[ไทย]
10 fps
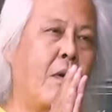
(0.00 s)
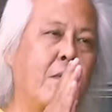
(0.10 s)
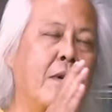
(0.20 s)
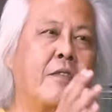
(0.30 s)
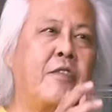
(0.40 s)
ผ
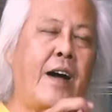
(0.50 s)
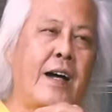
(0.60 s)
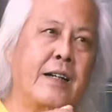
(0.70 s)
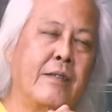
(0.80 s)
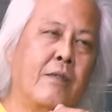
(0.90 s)
มก็ฟั
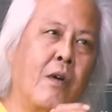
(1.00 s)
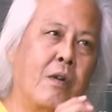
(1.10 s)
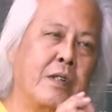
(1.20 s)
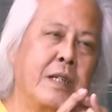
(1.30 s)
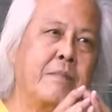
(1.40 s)
งว
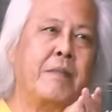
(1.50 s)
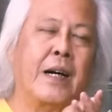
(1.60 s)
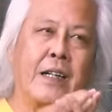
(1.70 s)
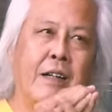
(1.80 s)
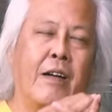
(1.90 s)
งที่
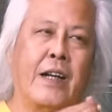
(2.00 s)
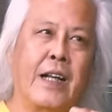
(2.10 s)
เปิดก่อน